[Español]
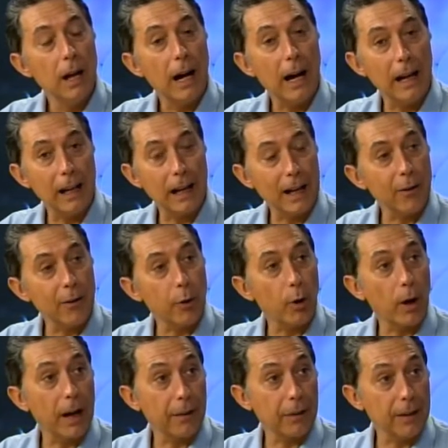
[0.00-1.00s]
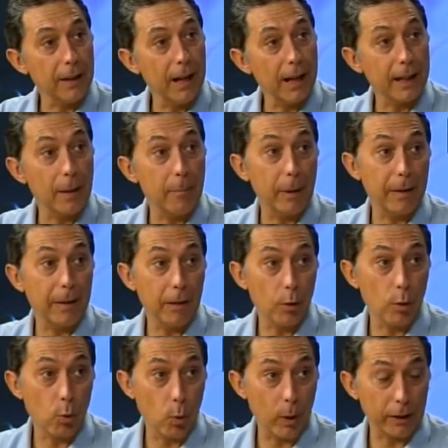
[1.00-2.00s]
Alejandro García, que ha
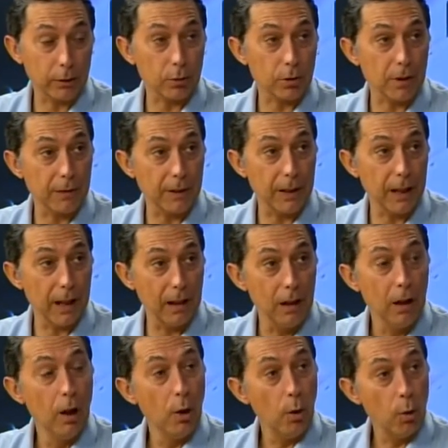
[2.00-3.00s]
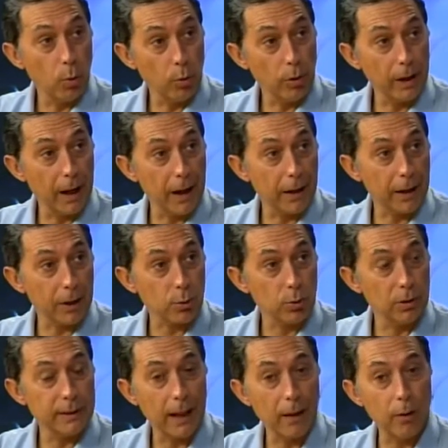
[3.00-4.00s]
perdido en cuartos de final, un gran
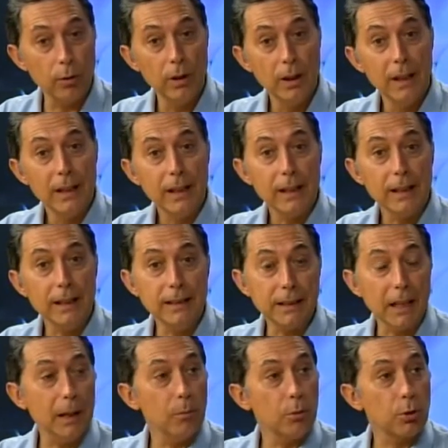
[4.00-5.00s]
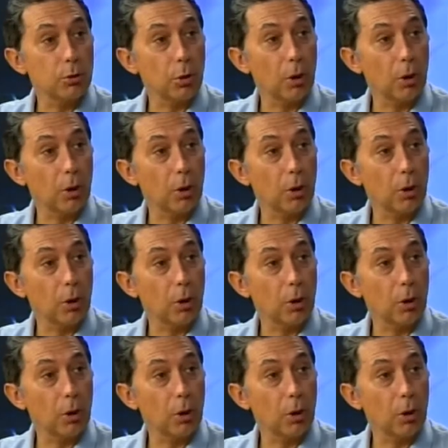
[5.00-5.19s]
resultado. Y tenemos